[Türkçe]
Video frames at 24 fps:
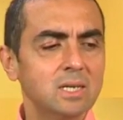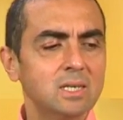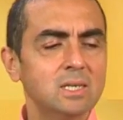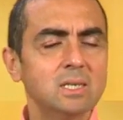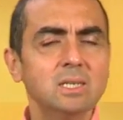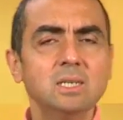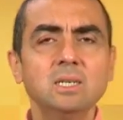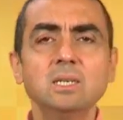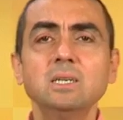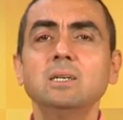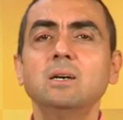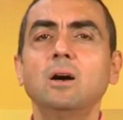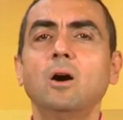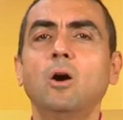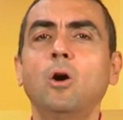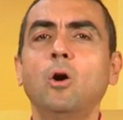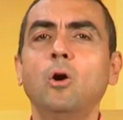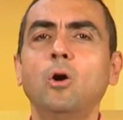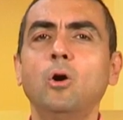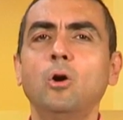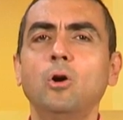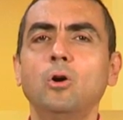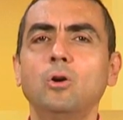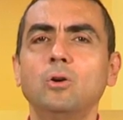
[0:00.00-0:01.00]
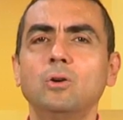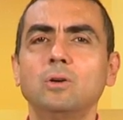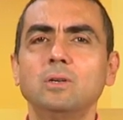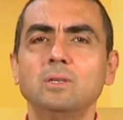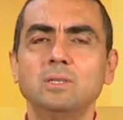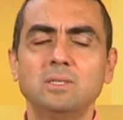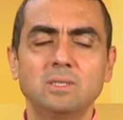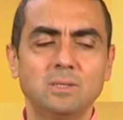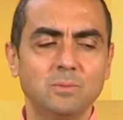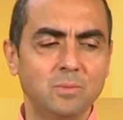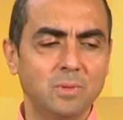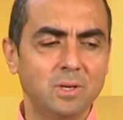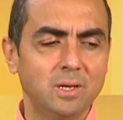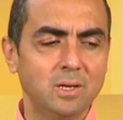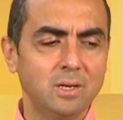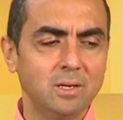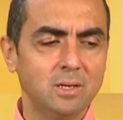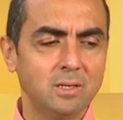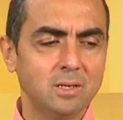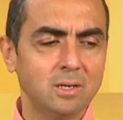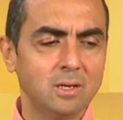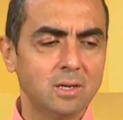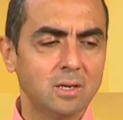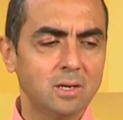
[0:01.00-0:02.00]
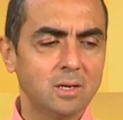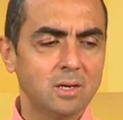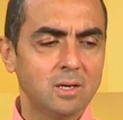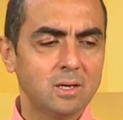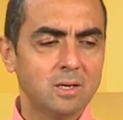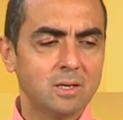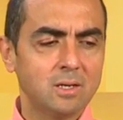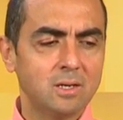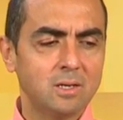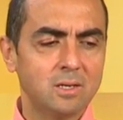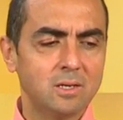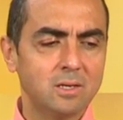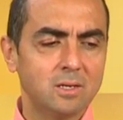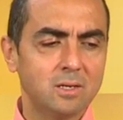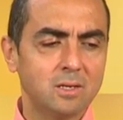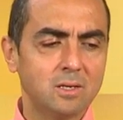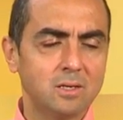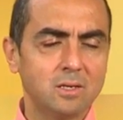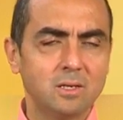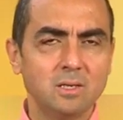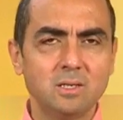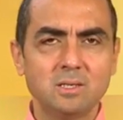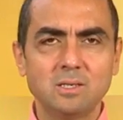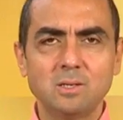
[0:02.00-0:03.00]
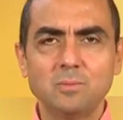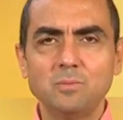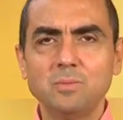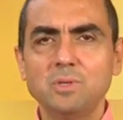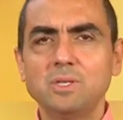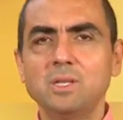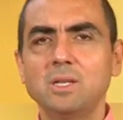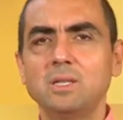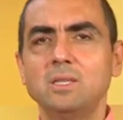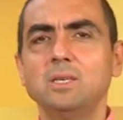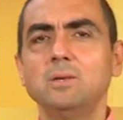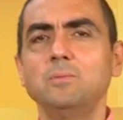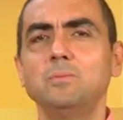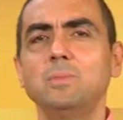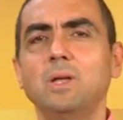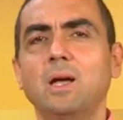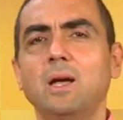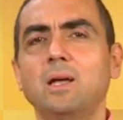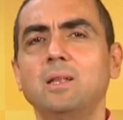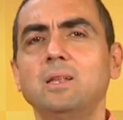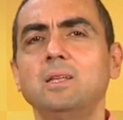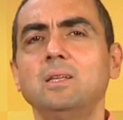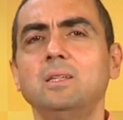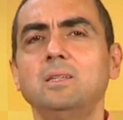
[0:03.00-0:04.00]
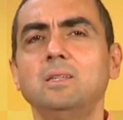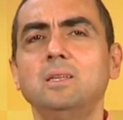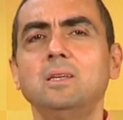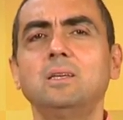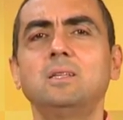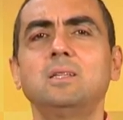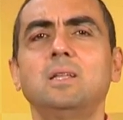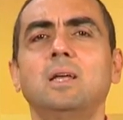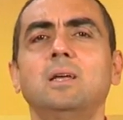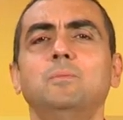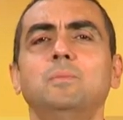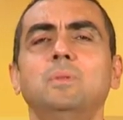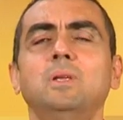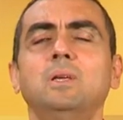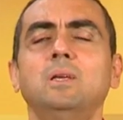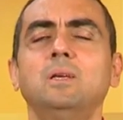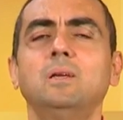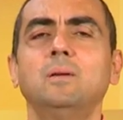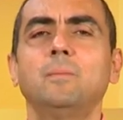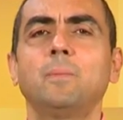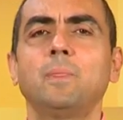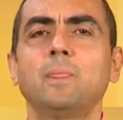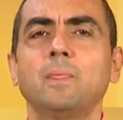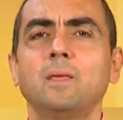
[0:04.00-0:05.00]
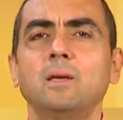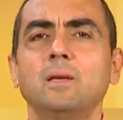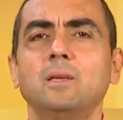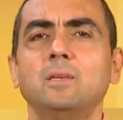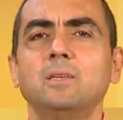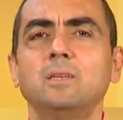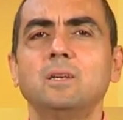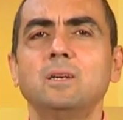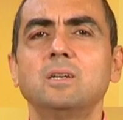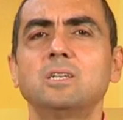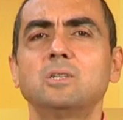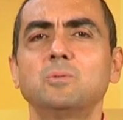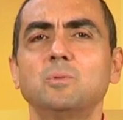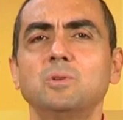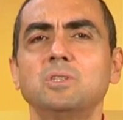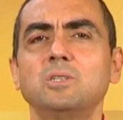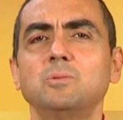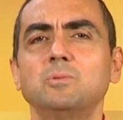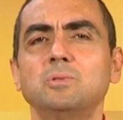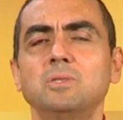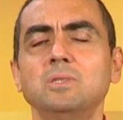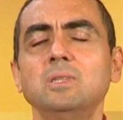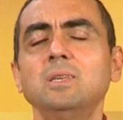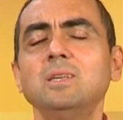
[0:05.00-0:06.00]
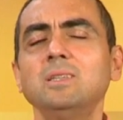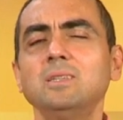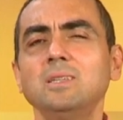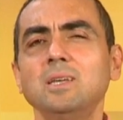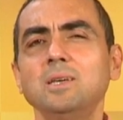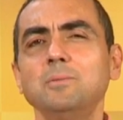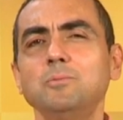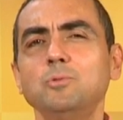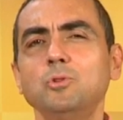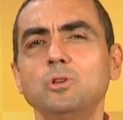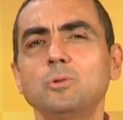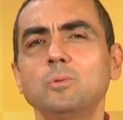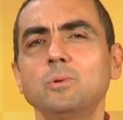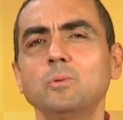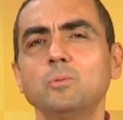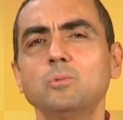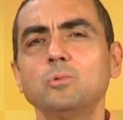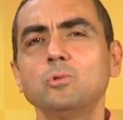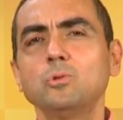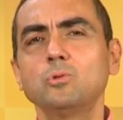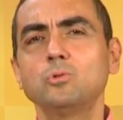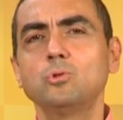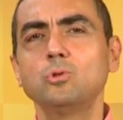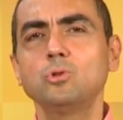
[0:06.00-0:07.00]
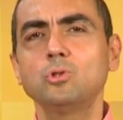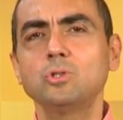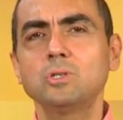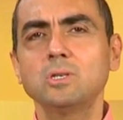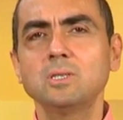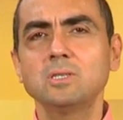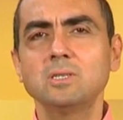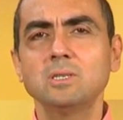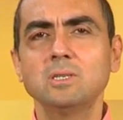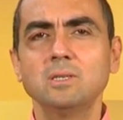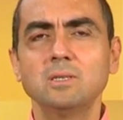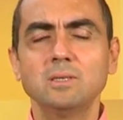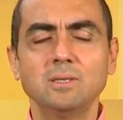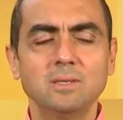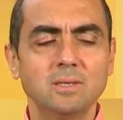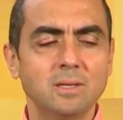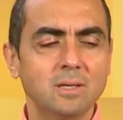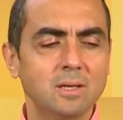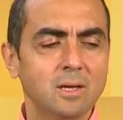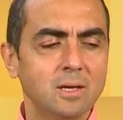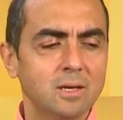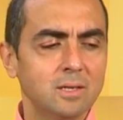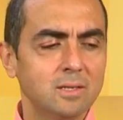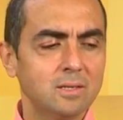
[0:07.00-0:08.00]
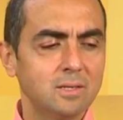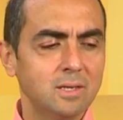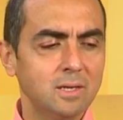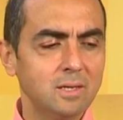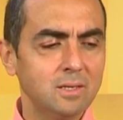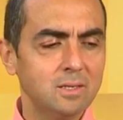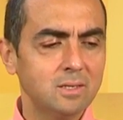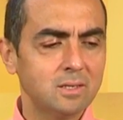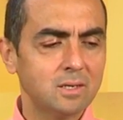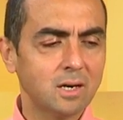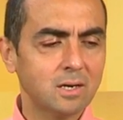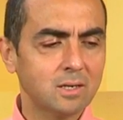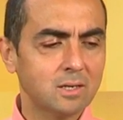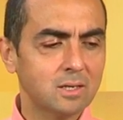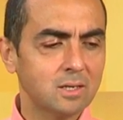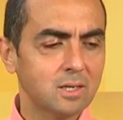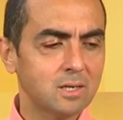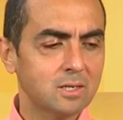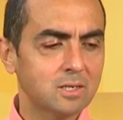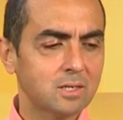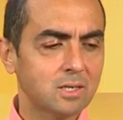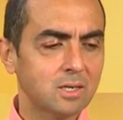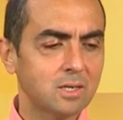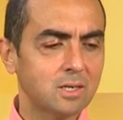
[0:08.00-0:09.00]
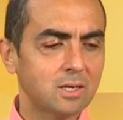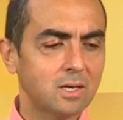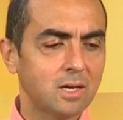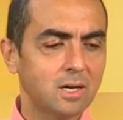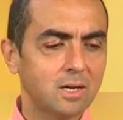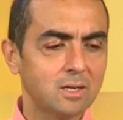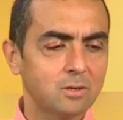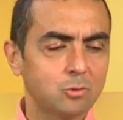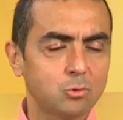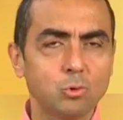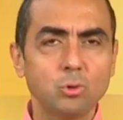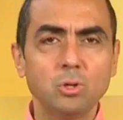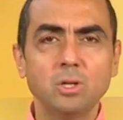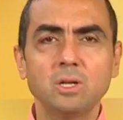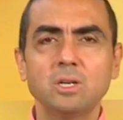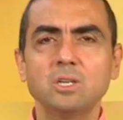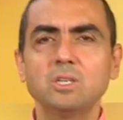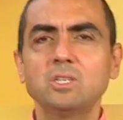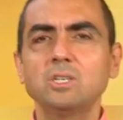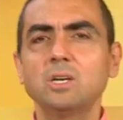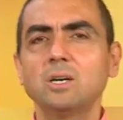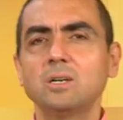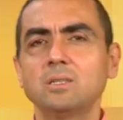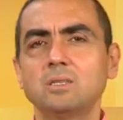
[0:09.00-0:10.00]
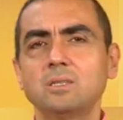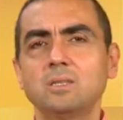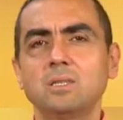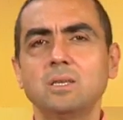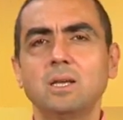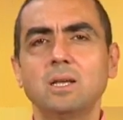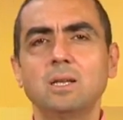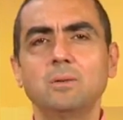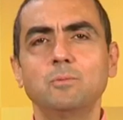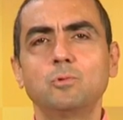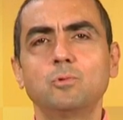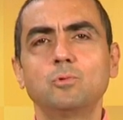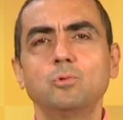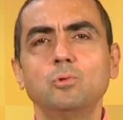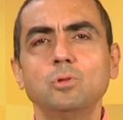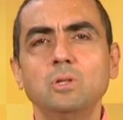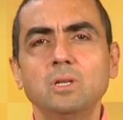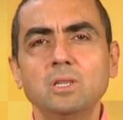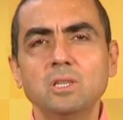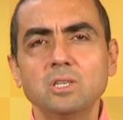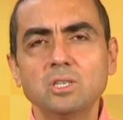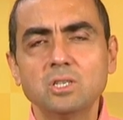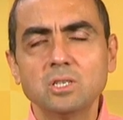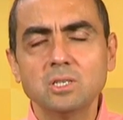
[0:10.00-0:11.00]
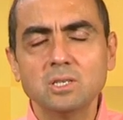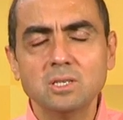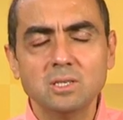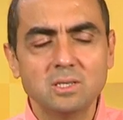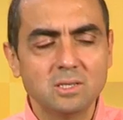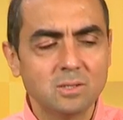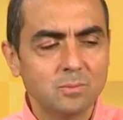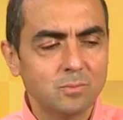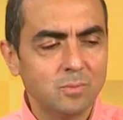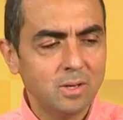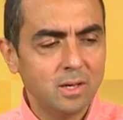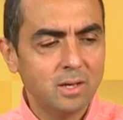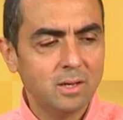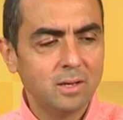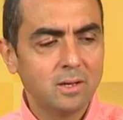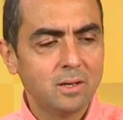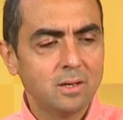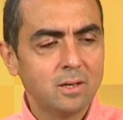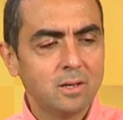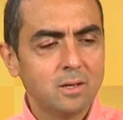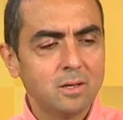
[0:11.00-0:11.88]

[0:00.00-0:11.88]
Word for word: I O isimli e, isimli dediğim yani nickname'li yarışmacımız. Nickname diyorum ama bunun Türkçesi nedir arkadaşlar? Yani kullanıcı adı diyelim. Kullanıcı isimli.